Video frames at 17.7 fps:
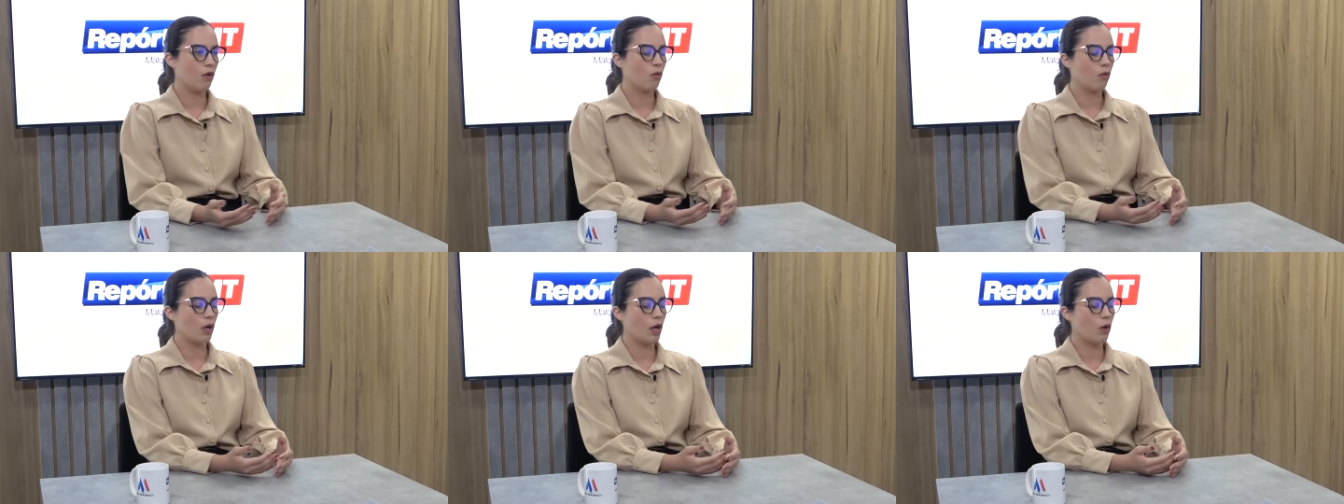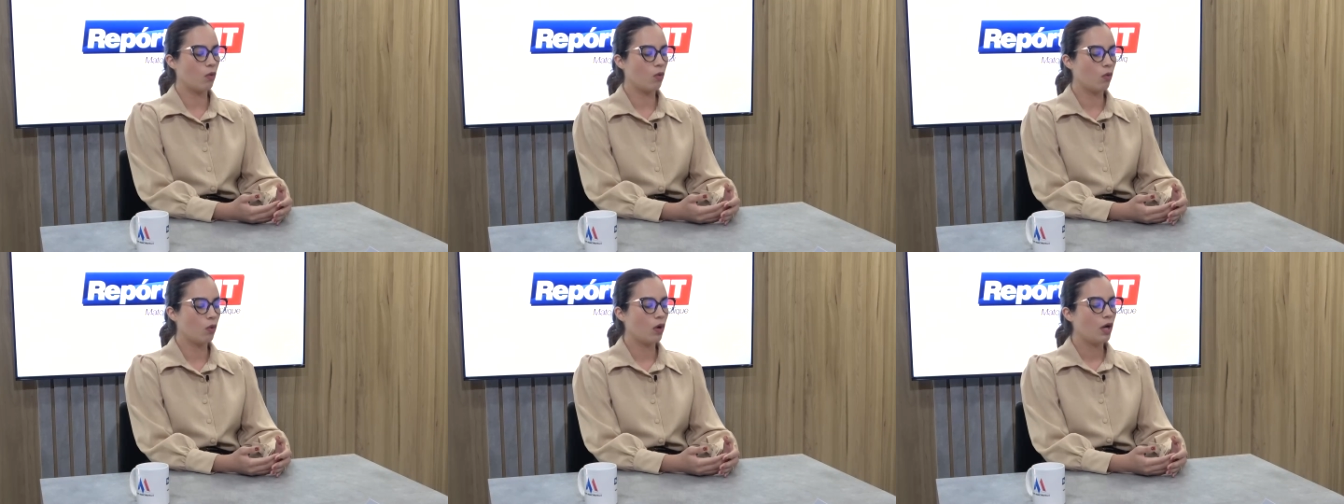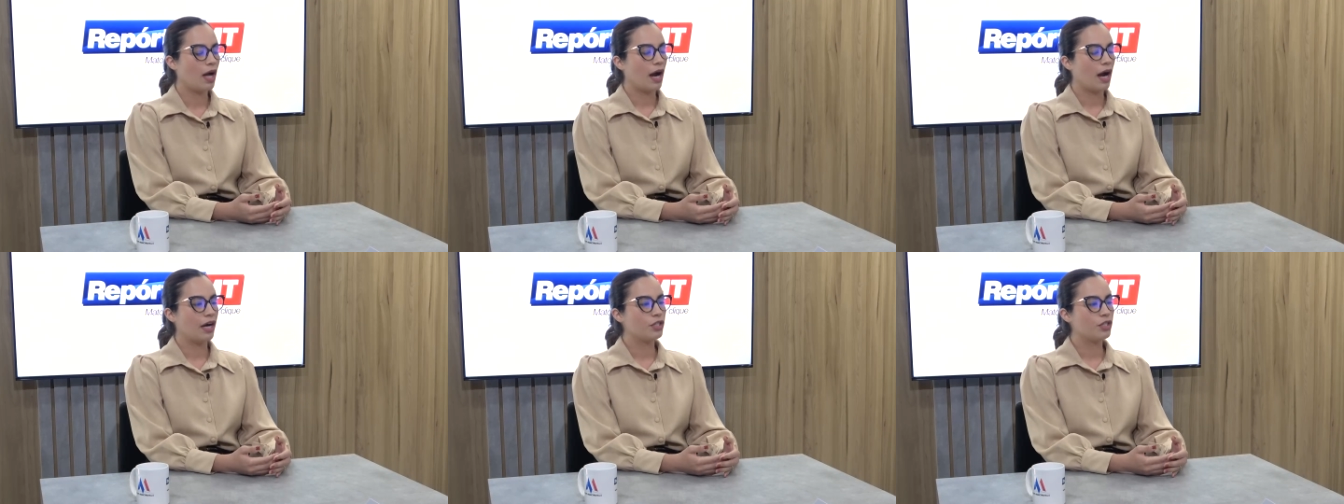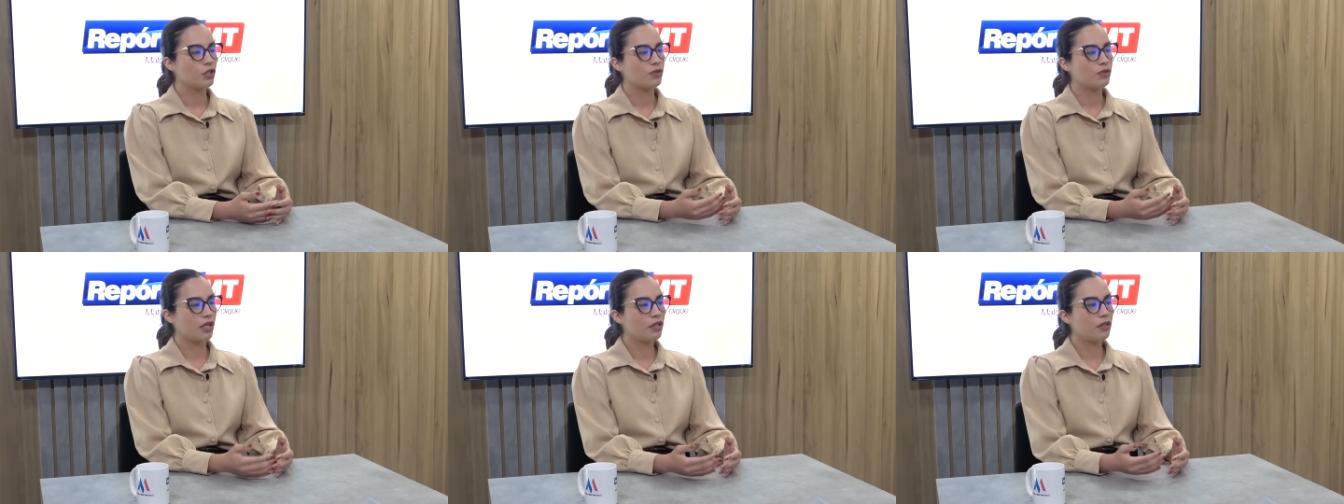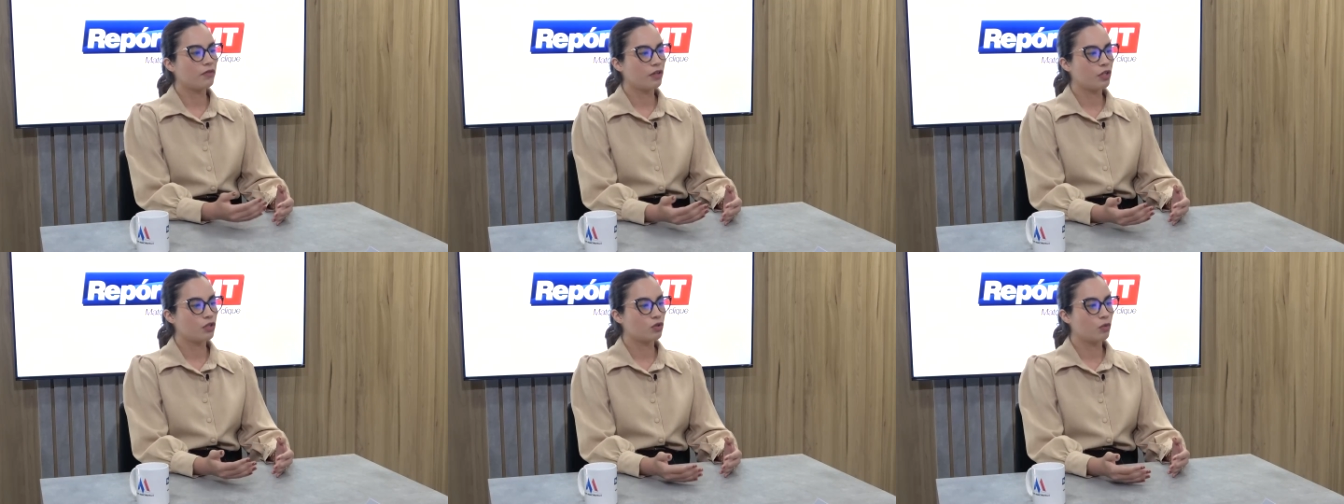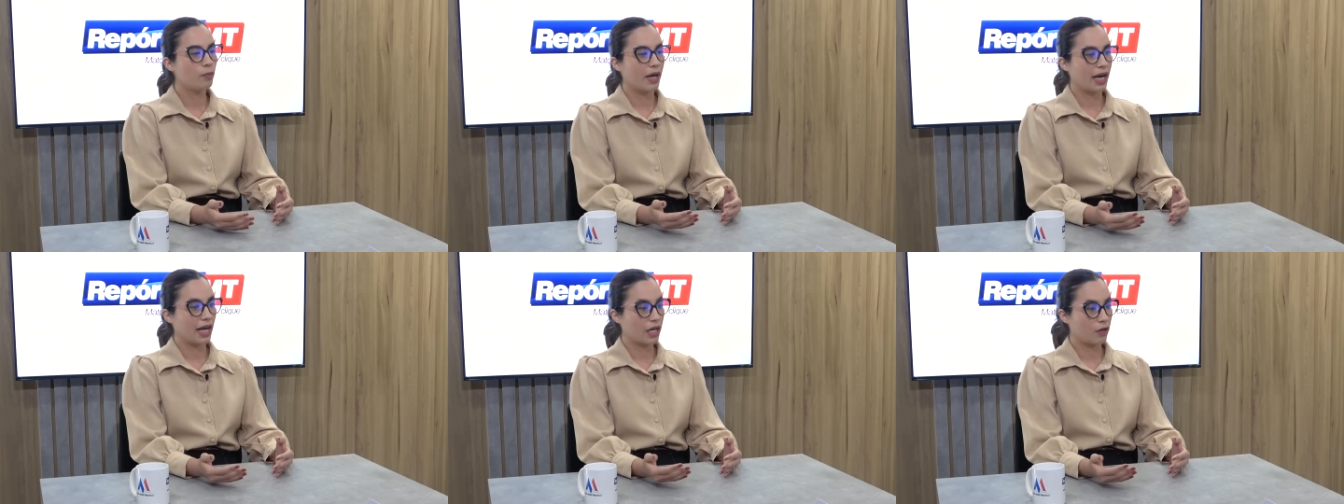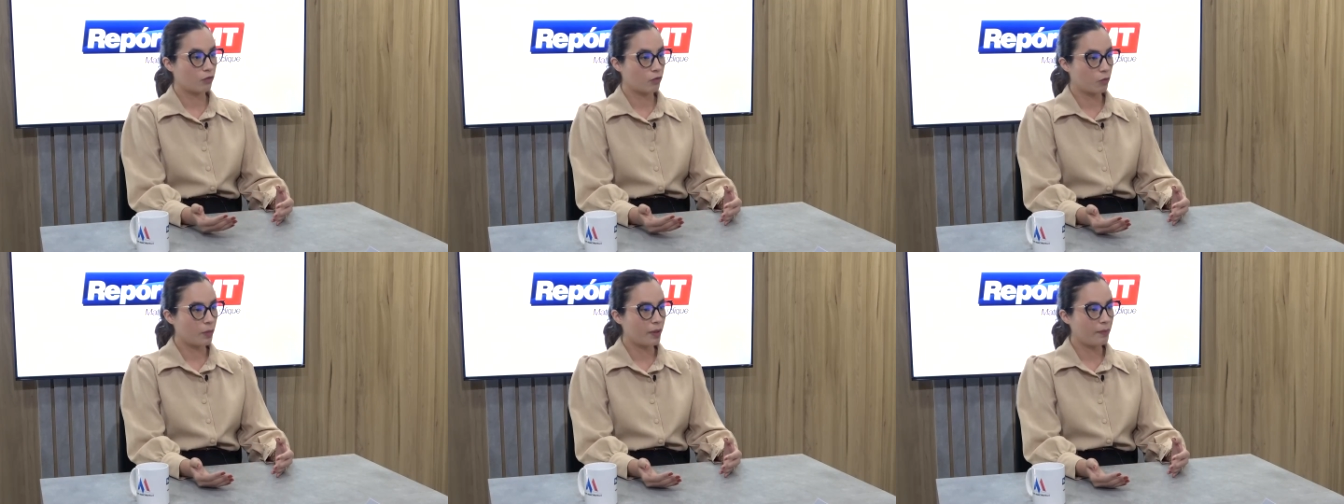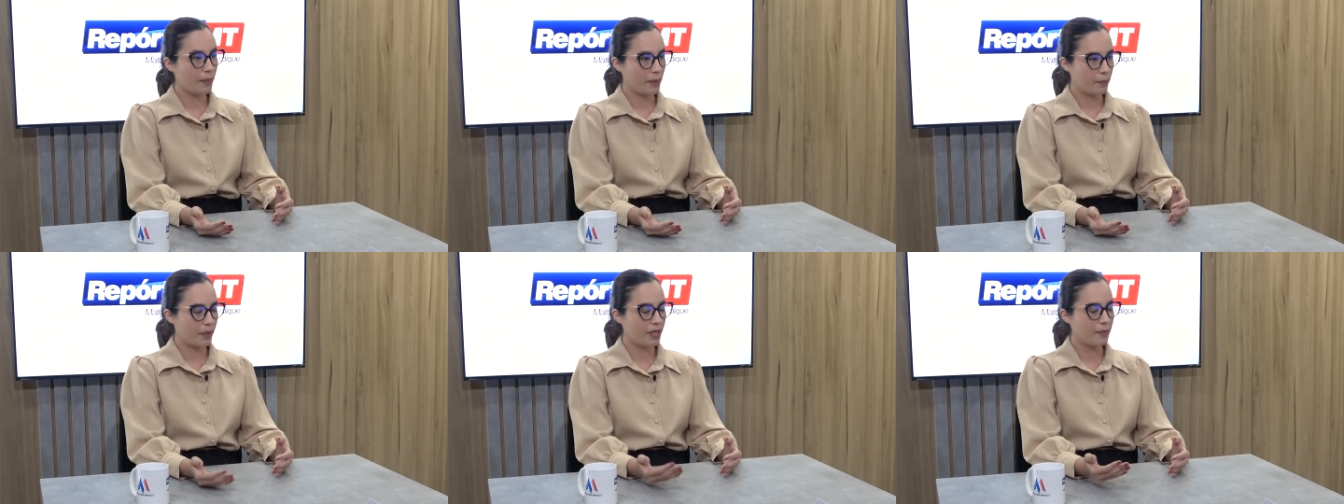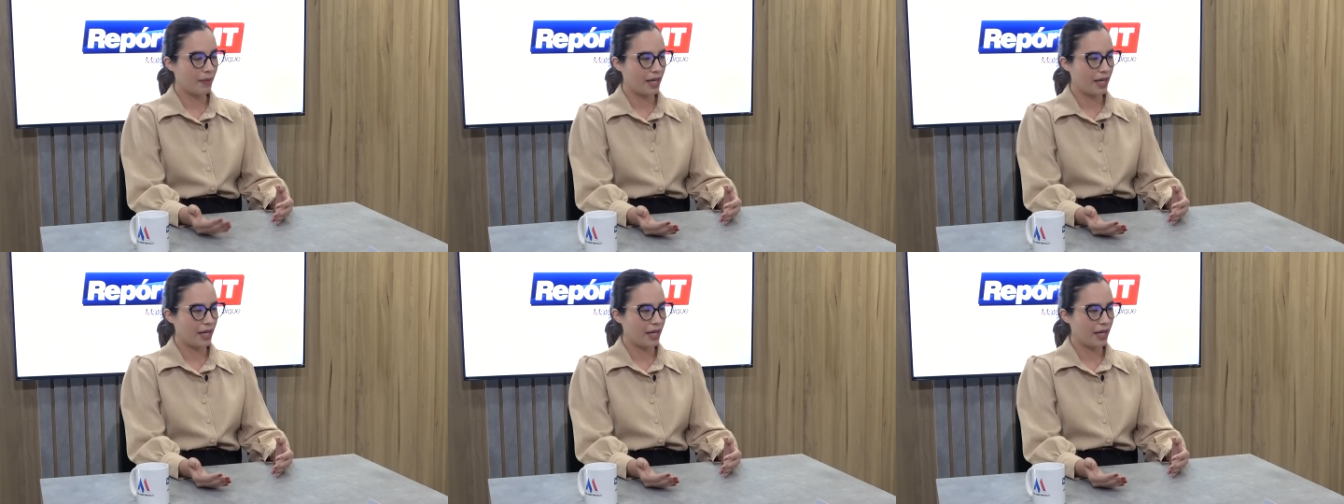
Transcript: É o, é o artigo 121, parágrafo 1